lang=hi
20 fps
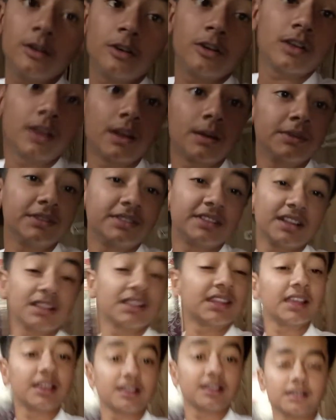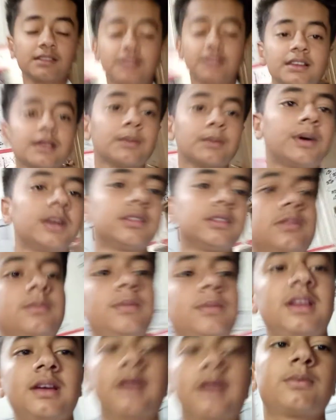और अभी चलते हैं कज़न के पास
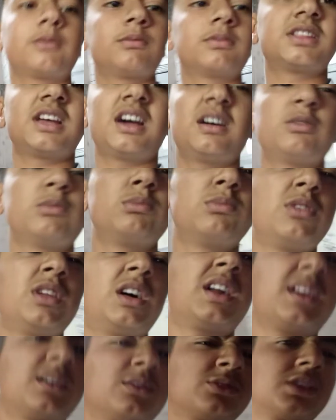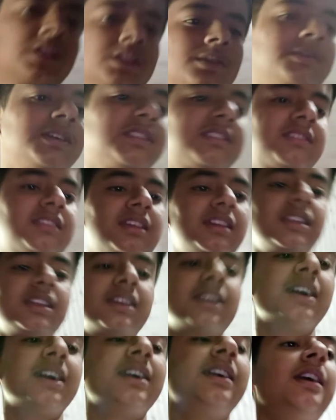मैंने आपको बताया वो बुला रहा है उसकी तबीयत सही
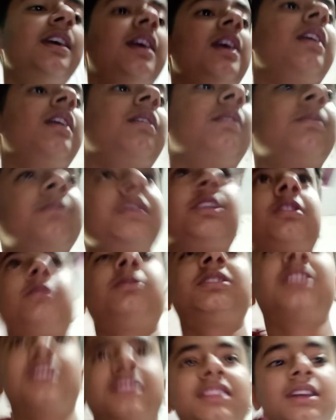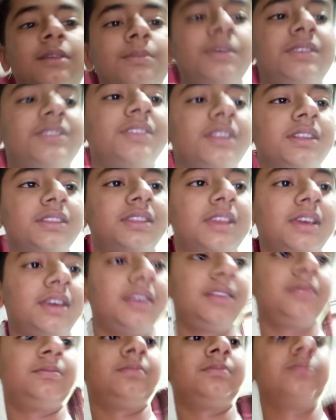नहीं है अम्मी को बताते हैं फिर चलते हैं